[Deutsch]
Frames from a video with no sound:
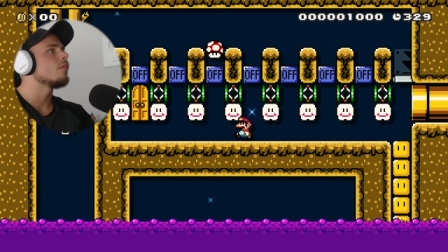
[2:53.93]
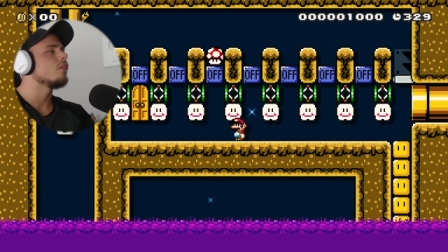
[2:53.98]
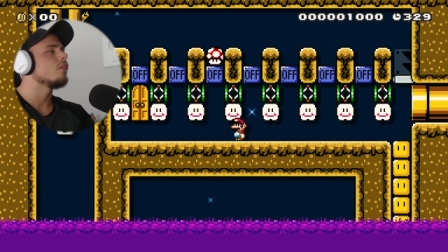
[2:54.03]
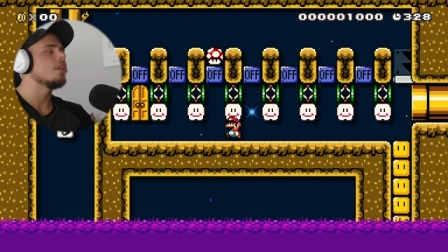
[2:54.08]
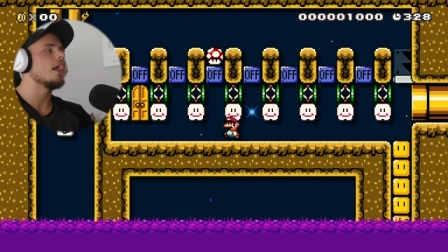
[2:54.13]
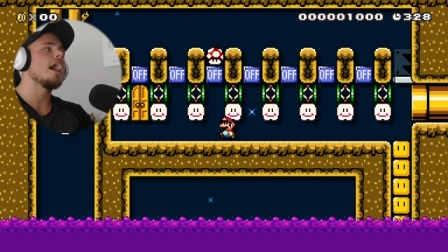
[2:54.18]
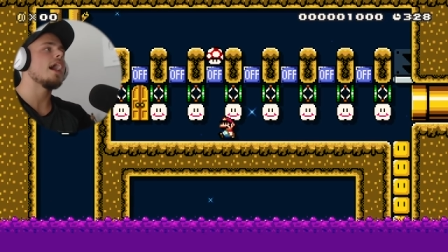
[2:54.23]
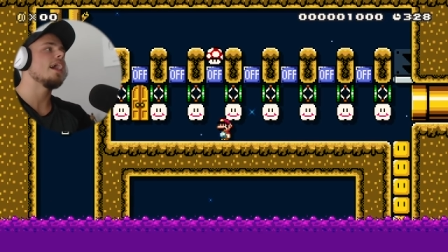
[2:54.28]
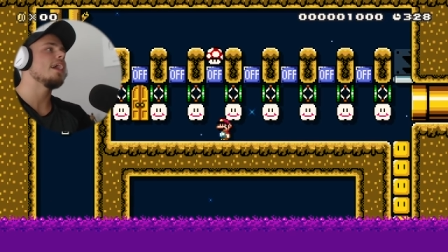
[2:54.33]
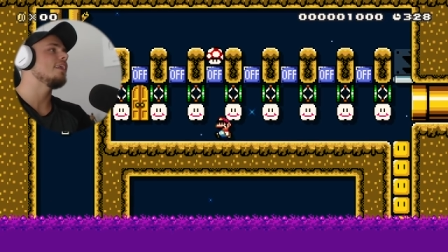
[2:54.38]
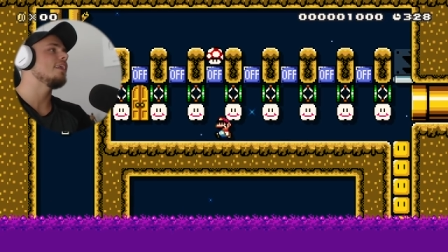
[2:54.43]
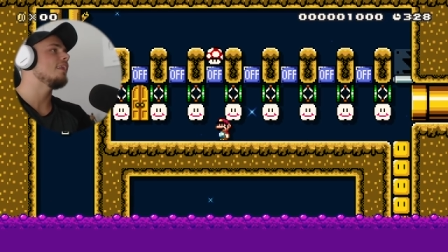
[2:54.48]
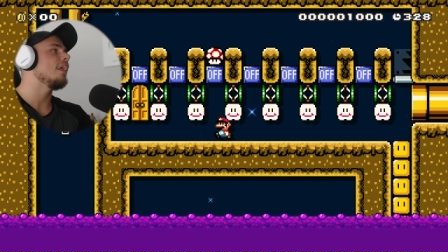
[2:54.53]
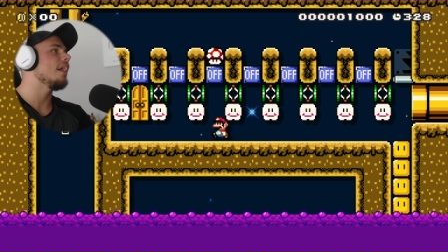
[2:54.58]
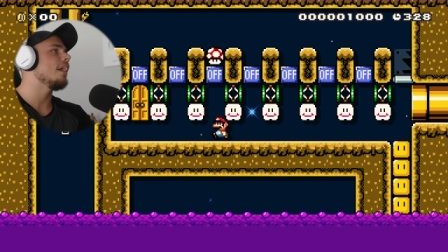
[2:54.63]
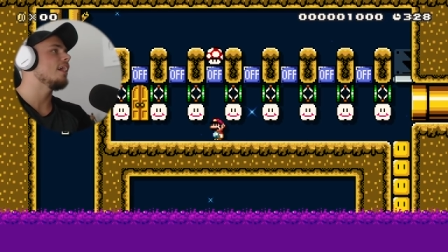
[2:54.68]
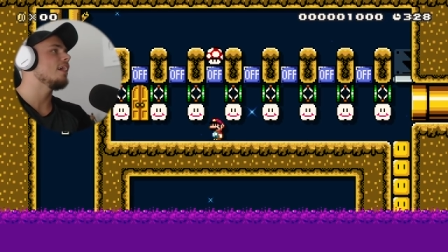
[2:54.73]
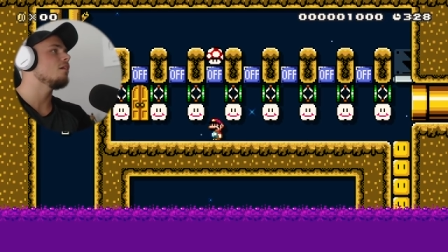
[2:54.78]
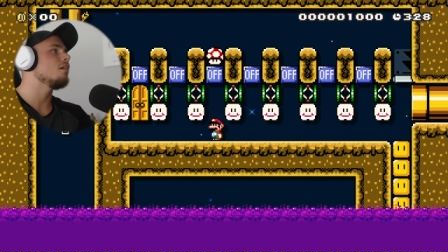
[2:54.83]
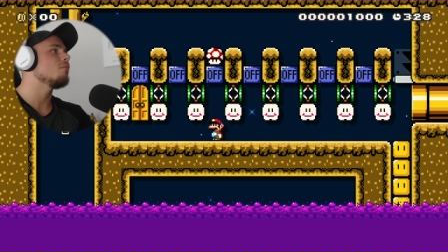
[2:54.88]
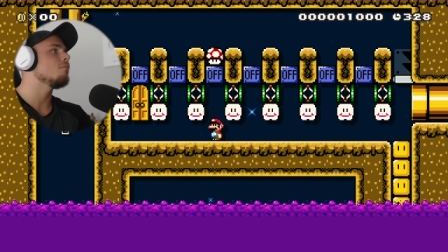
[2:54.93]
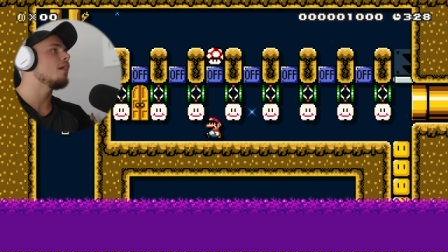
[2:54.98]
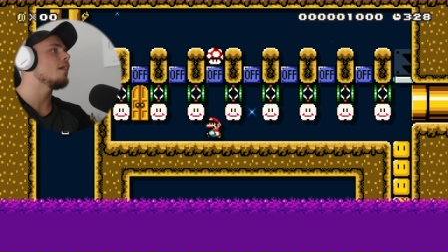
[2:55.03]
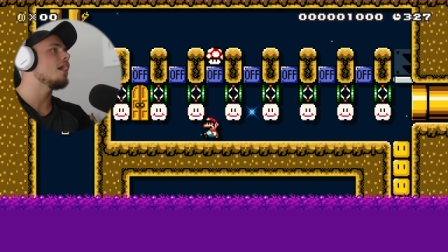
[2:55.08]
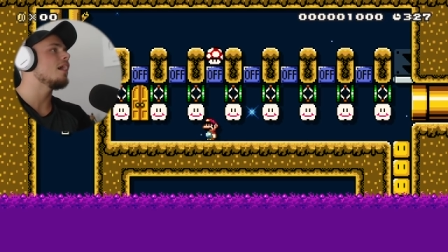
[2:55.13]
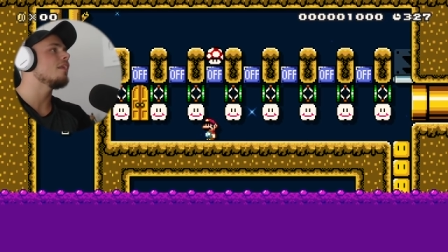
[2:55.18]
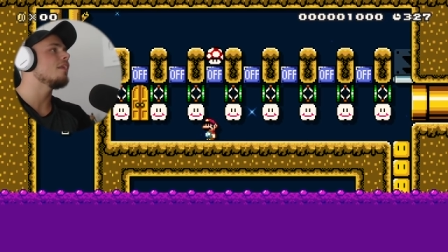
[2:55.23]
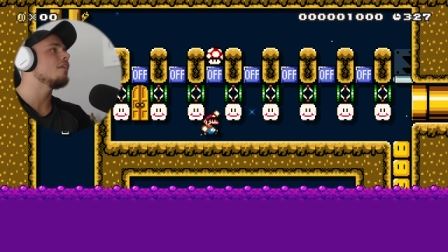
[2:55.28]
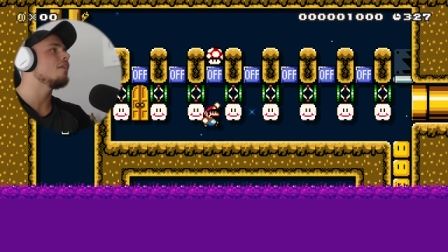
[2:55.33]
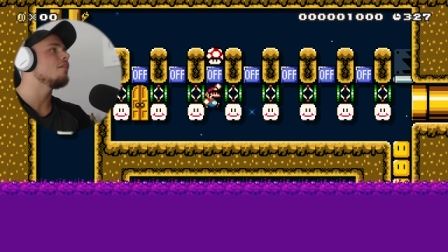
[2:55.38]
Nein, ey,
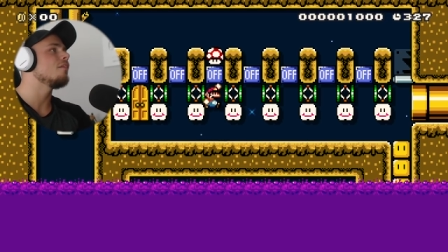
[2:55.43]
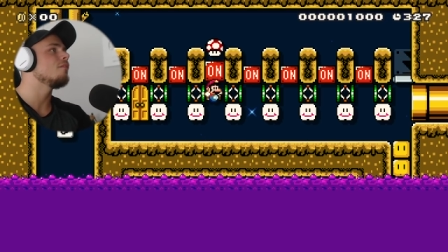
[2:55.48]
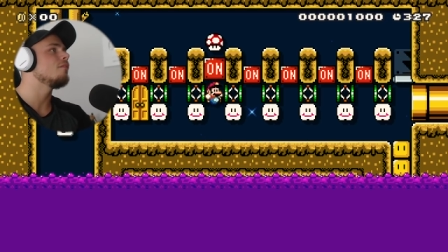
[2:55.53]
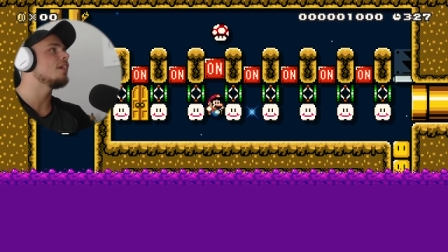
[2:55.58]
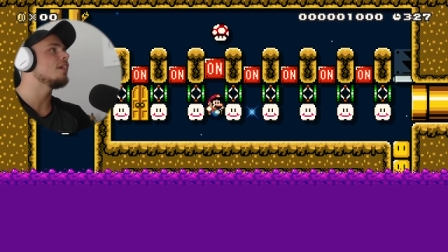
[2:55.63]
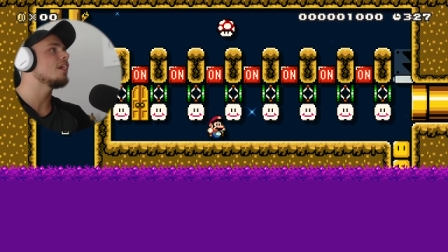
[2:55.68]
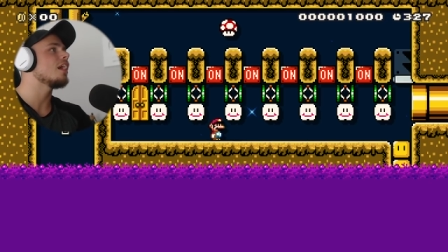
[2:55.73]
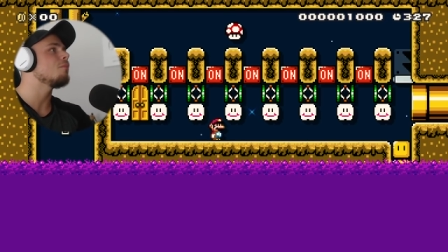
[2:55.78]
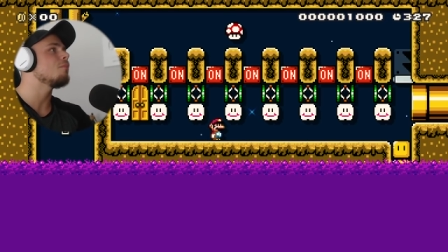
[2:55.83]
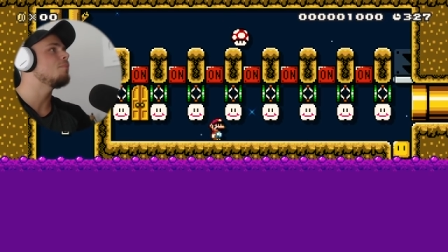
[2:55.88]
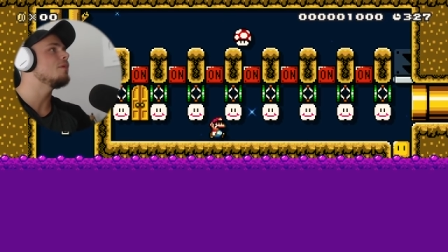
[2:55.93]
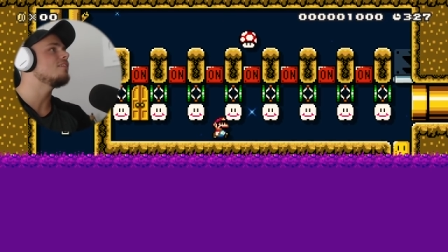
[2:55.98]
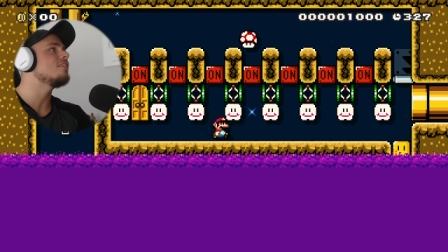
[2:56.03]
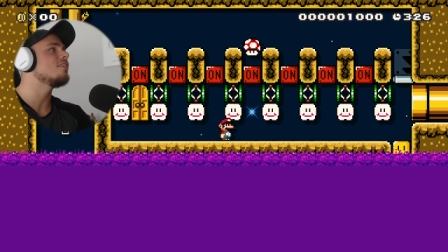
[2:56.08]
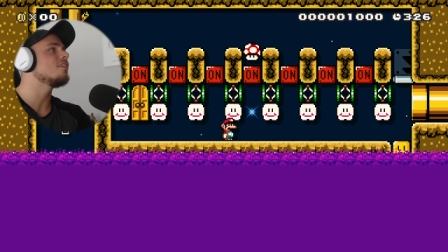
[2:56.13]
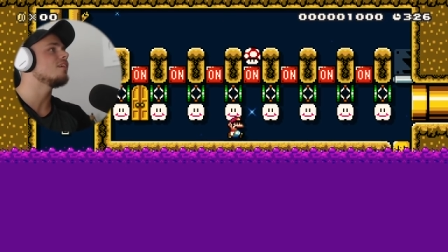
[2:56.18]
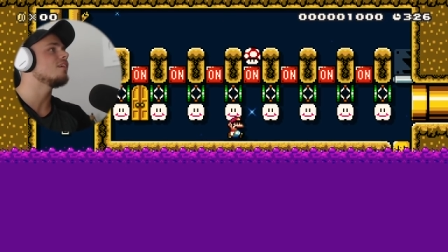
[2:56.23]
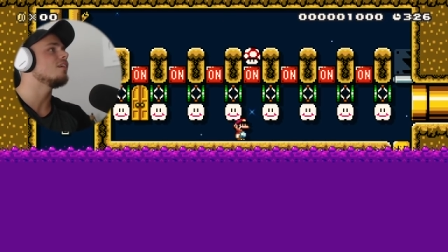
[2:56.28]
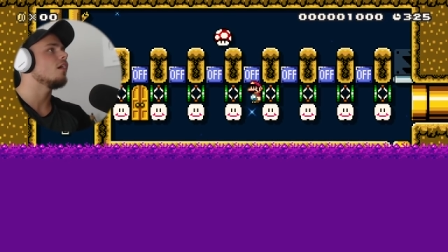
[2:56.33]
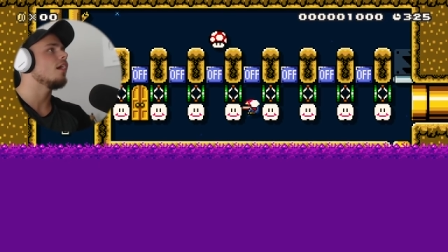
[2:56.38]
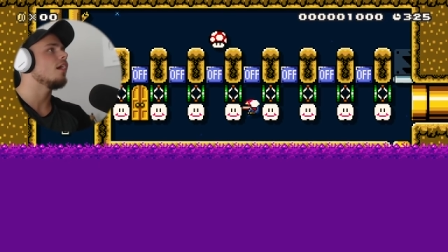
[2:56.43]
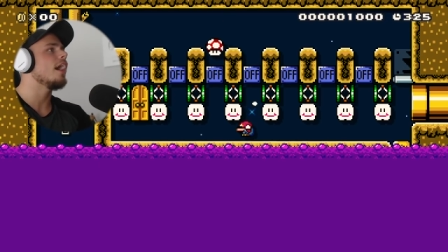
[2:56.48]
Mann, Digga, bitte.